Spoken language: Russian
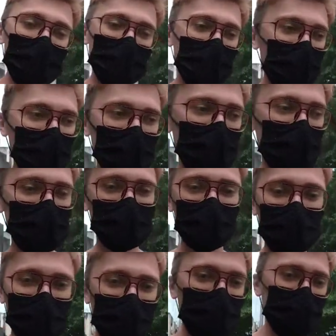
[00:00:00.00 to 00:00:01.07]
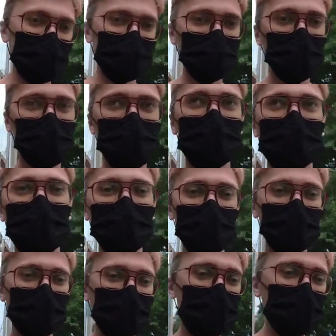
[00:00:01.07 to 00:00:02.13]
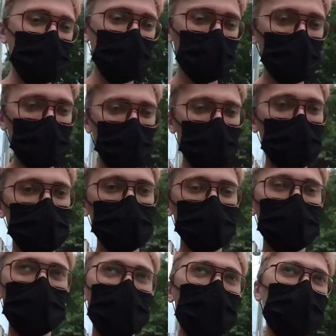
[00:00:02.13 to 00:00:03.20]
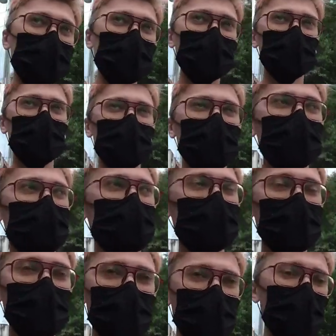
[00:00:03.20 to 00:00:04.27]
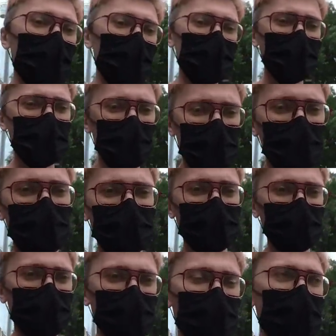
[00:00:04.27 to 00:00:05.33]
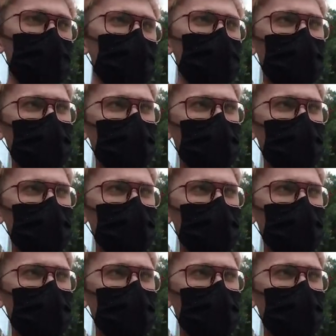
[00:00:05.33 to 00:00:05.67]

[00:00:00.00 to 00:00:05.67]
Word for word: Это космическое разочарование для меня, потому что эти